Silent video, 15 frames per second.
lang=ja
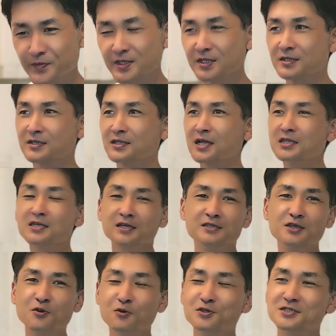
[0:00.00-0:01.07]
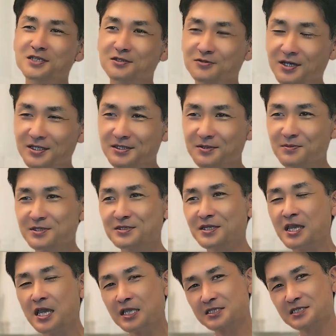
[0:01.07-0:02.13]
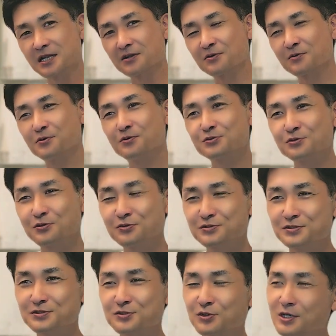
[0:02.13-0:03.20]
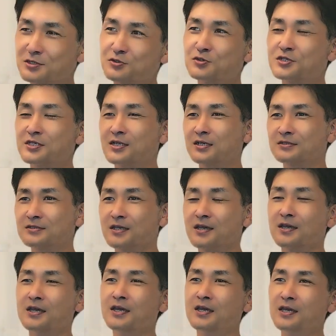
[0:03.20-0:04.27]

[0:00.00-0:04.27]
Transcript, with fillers: ただ何が日本一なのかって別に着工頭数とかそういうんじゃなくて